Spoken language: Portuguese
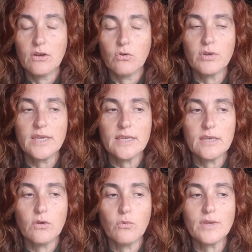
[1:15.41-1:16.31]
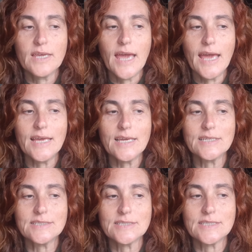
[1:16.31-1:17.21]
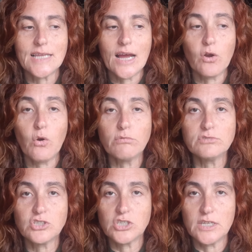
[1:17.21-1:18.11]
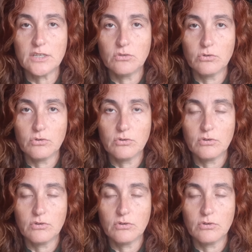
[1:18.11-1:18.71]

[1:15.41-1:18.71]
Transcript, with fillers: o, o que é que está contido